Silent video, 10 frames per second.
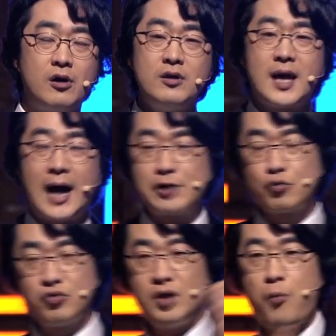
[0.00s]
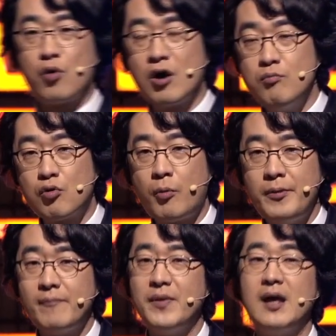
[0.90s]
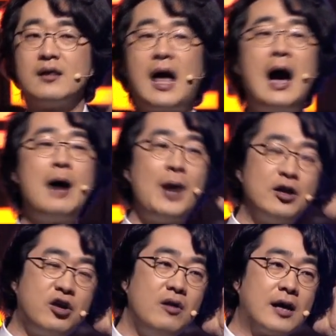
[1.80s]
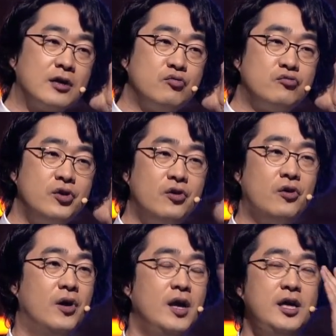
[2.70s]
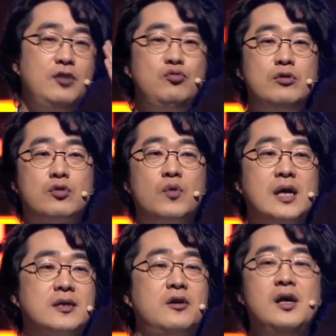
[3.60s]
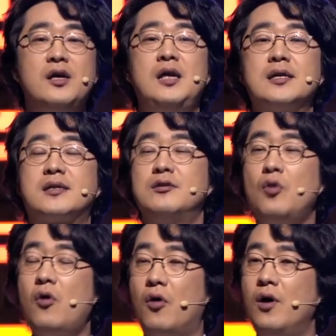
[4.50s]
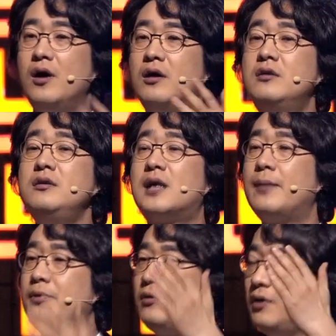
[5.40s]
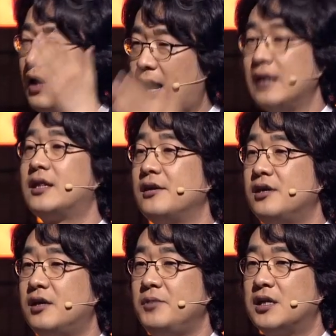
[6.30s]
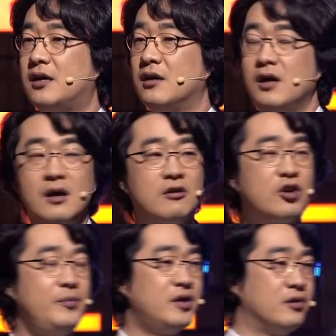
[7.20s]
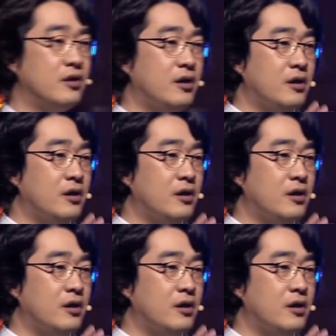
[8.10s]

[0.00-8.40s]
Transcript: 그런데 가족들이 뭐라고 물어보면 다 말귀를 알아듣고요. 이 눈을 통해서 yes, no 응답을 한다는 얘기입니다. 그러면